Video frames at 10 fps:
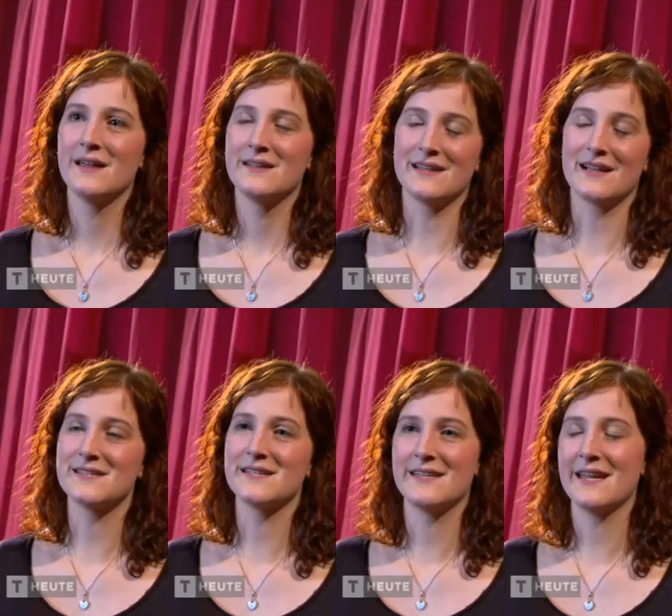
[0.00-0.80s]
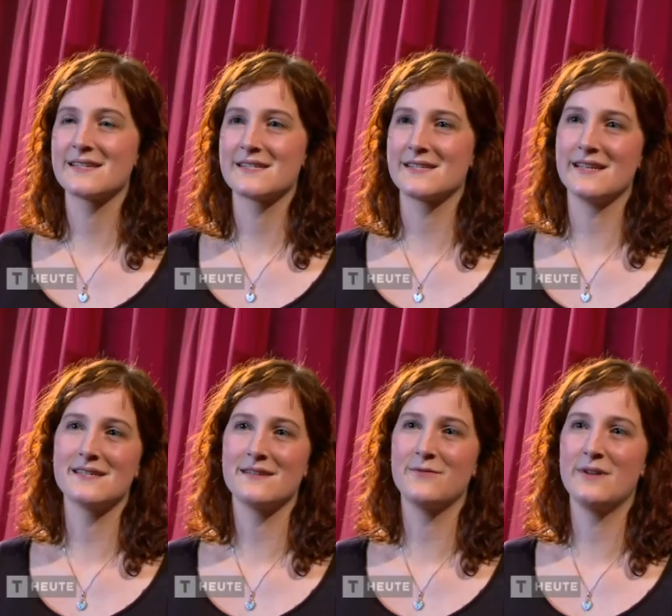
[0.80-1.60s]
Der ganze Text
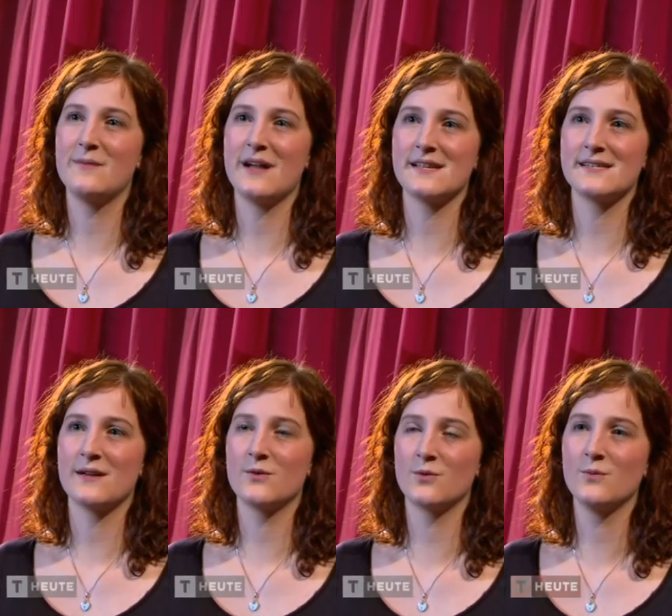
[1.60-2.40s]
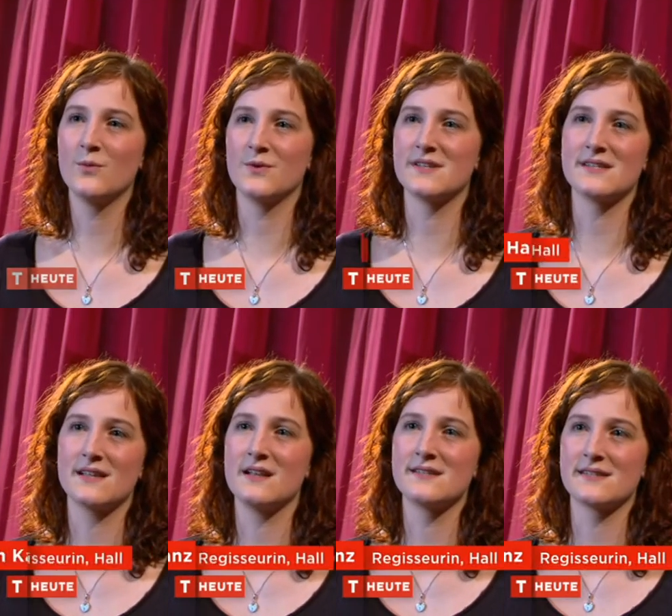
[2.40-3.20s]
setzt den Film eigentlich sehr gut um und es
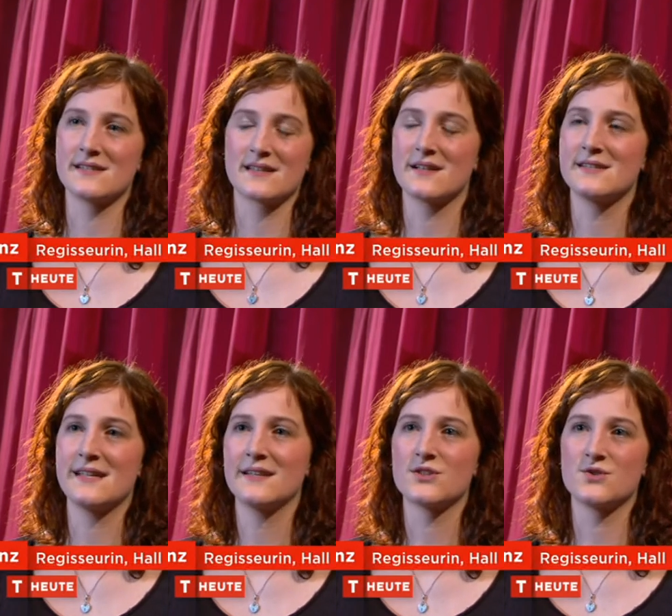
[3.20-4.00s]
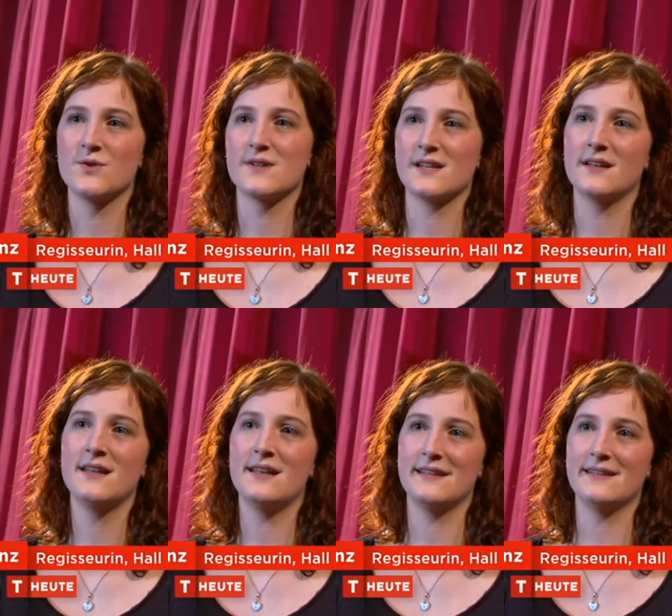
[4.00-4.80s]
ist alles, das also ganze Theaterstück ist
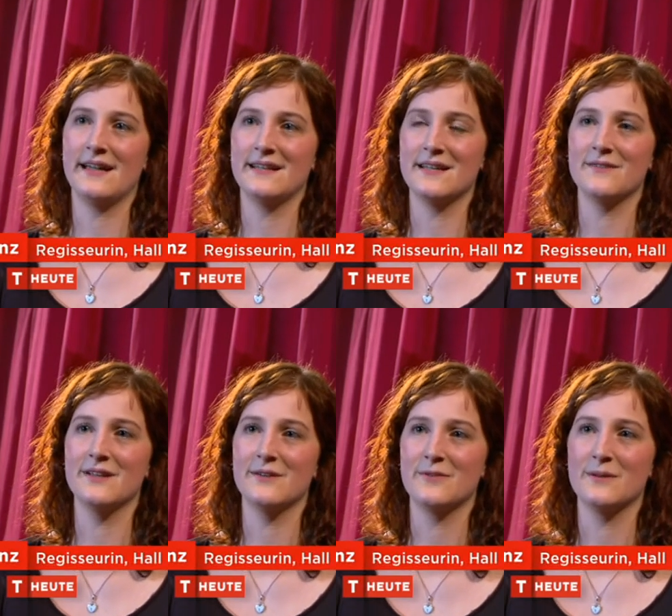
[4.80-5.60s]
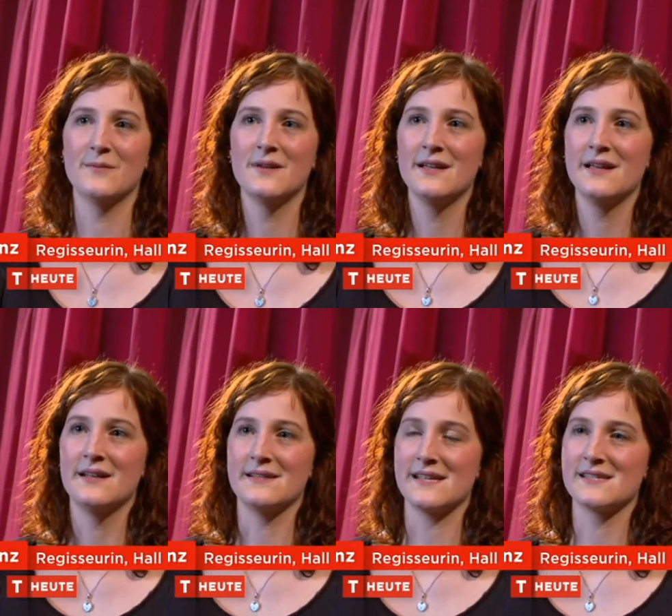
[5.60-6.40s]
angelegt eigentlich wie ein Film.
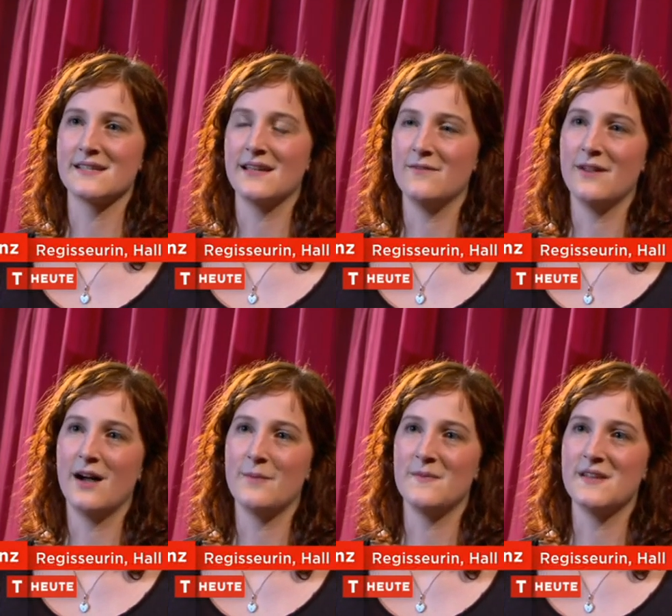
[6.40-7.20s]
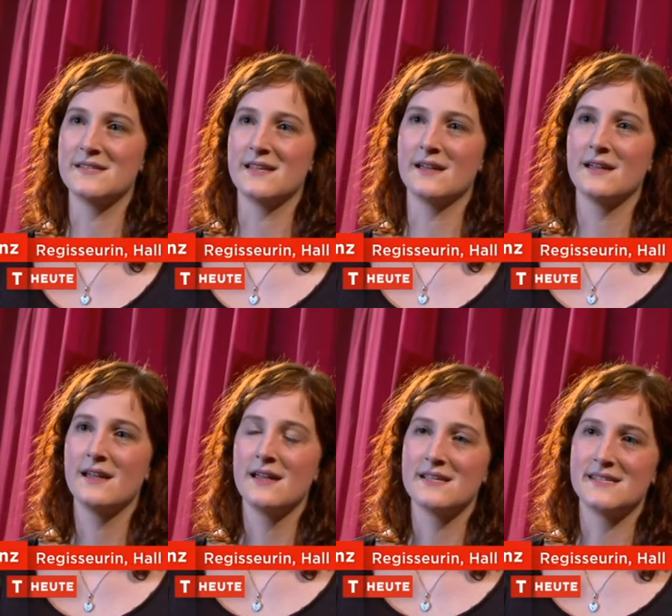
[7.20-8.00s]
Das heißt, äh, wir haben diese
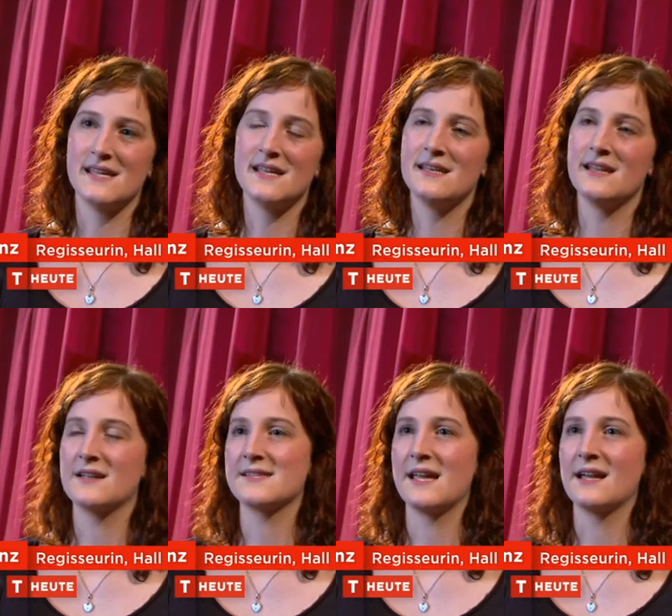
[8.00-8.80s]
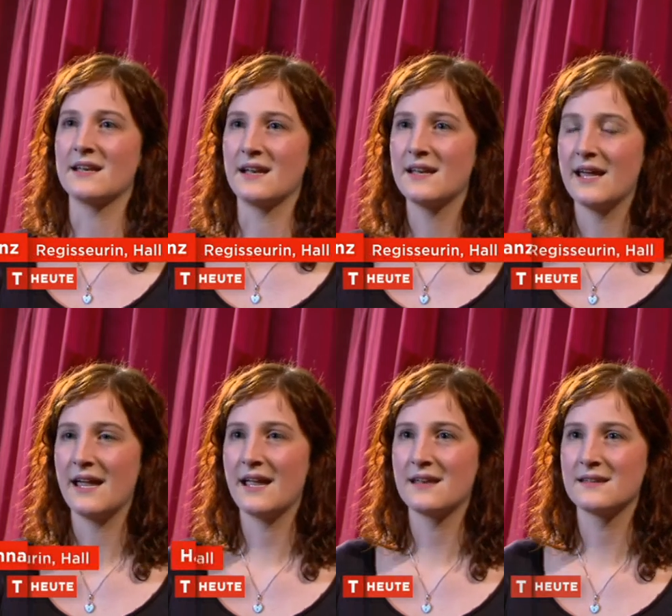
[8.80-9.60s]
Szenen, die ganz eng aneinander
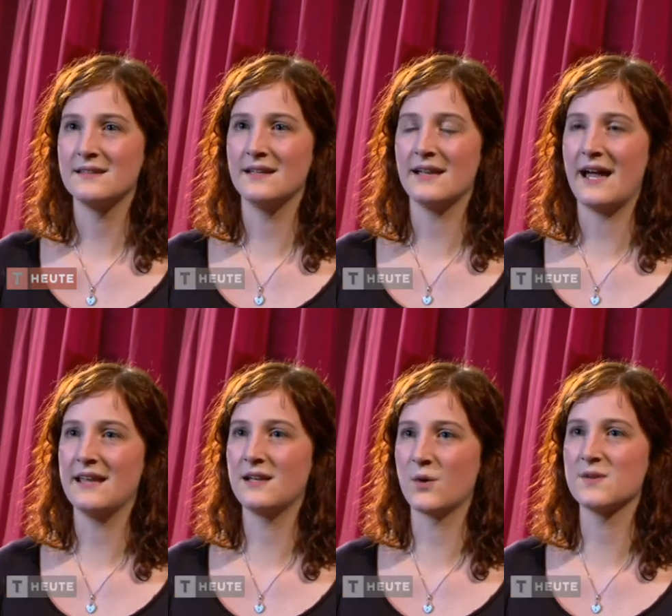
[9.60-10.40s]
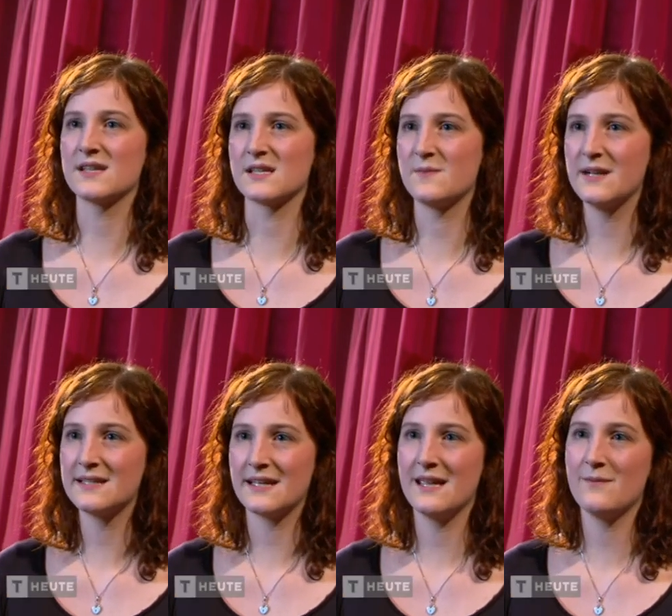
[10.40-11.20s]
hängen, die dann ein größeres
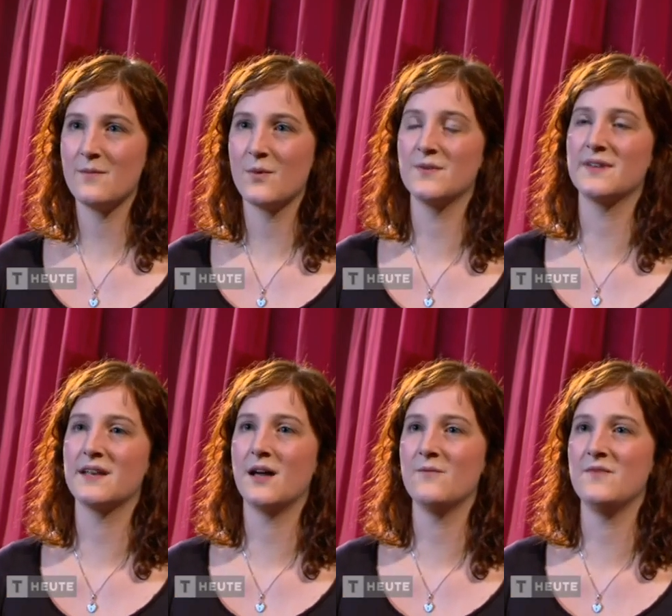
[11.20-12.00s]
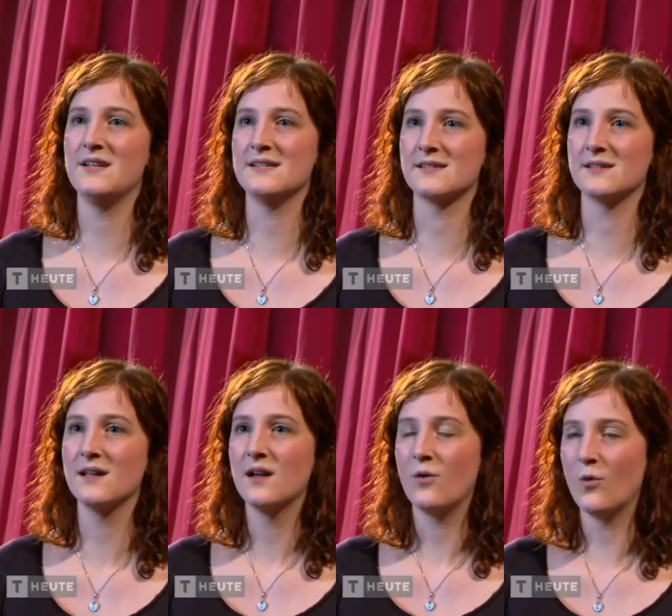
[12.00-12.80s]
Bild ergeben und dann haben wir
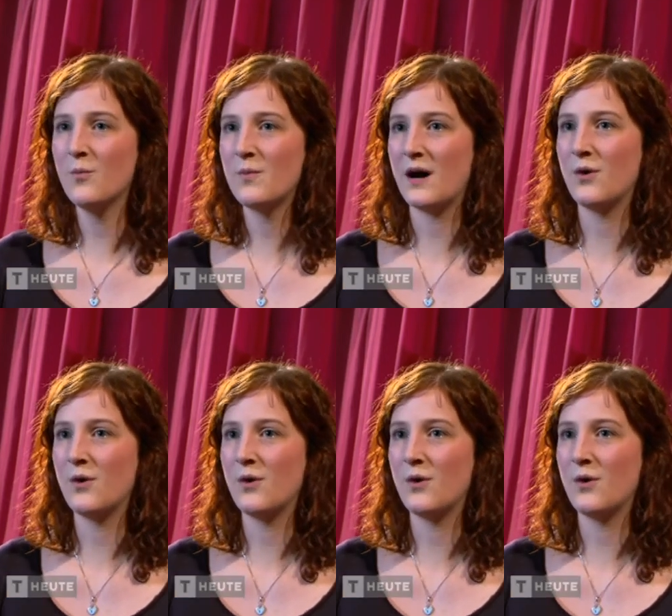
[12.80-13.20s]
diesen Umbau